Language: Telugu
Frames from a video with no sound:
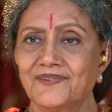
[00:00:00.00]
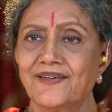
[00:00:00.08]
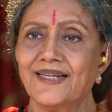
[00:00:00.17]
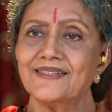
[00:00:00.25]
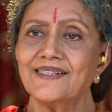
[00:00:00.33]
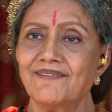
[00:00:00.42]

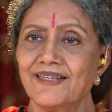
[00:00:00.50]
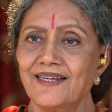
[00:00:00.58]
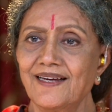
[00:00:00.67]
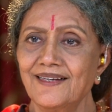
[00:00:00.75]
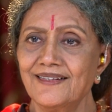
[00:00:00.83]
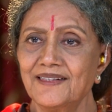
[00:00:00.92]
రే
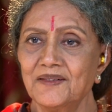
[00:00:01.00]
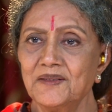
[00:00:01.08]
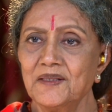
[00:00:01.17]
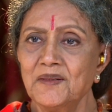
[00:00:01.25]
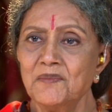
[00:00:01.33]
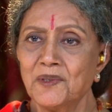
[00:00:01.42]
శివయ్యా
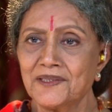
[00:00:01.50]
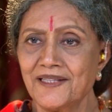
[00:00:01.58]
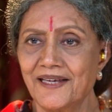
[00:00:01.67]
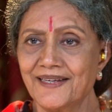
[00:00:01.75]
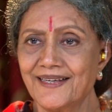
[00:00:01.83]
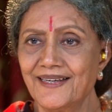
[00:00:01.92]

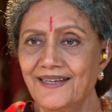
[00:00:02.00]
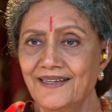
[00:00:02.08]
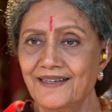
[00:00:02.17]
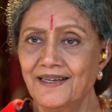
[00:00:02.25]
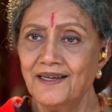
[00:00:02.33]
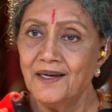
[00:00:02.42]
మొత్తానికి
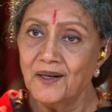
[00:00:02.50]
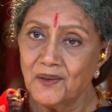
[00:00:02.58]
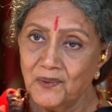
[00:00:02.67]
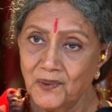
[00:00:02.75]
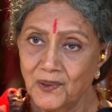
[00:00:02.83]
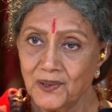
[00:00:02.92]

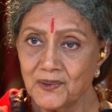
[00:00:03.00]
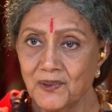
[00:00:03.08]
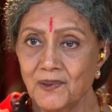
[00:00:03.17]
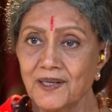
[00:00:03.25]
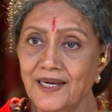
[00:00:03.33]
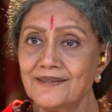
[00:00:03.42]
కోర్టులో
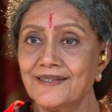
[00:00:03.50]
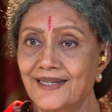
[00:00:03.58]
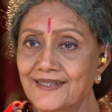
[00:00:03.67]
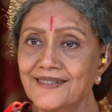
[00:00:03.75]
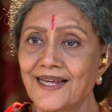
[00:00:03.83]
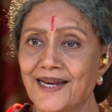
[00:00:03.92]
కేసు
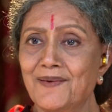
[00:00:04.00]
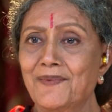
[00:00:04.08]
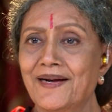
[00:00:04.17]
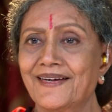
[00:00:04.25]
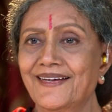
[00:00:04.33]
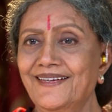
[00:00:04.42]

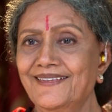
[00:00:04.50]
గెలిచారన్నమాట